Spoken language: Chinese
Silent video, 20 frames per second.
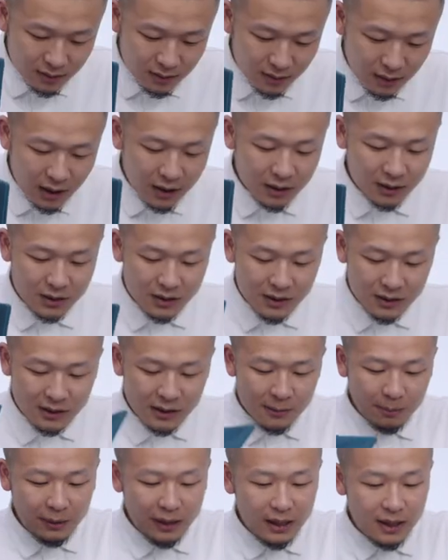啊，是一
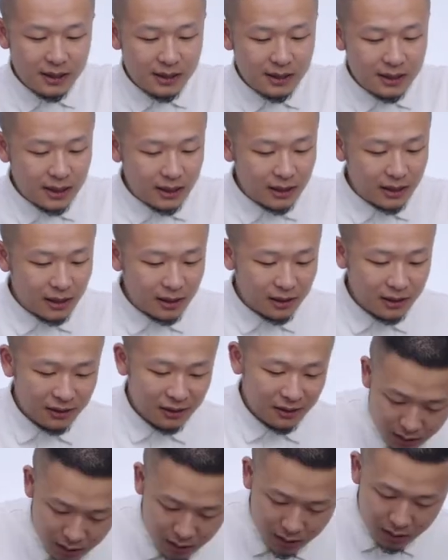些配件啊。
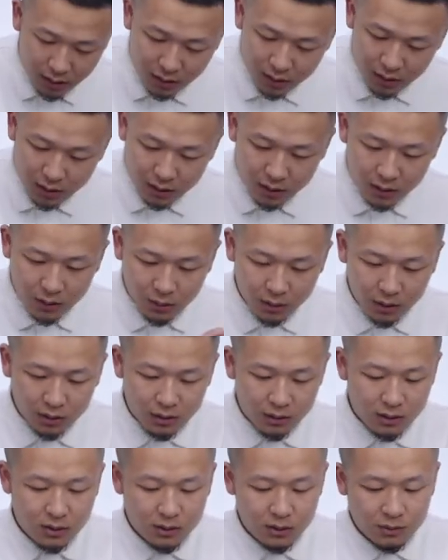有一
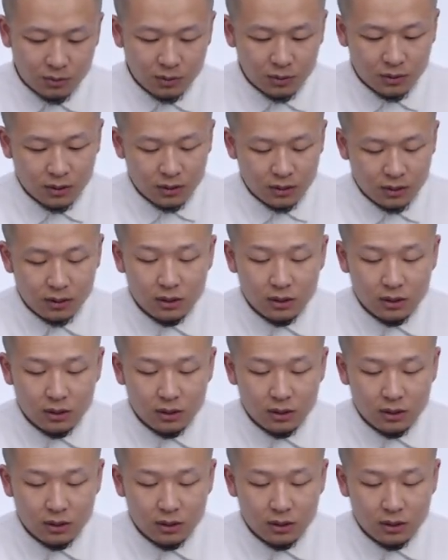个，这是什么东西？